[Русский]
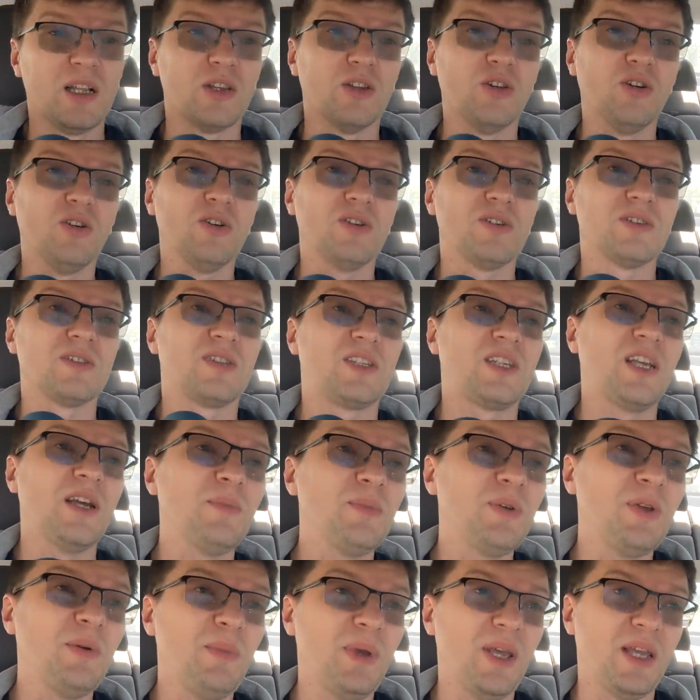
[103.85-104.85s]
Но,
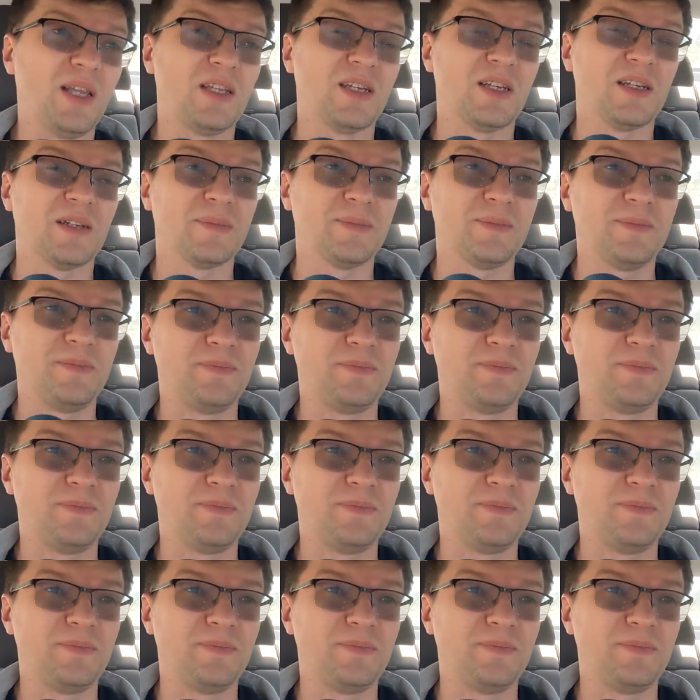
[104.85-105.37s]
тем не менее,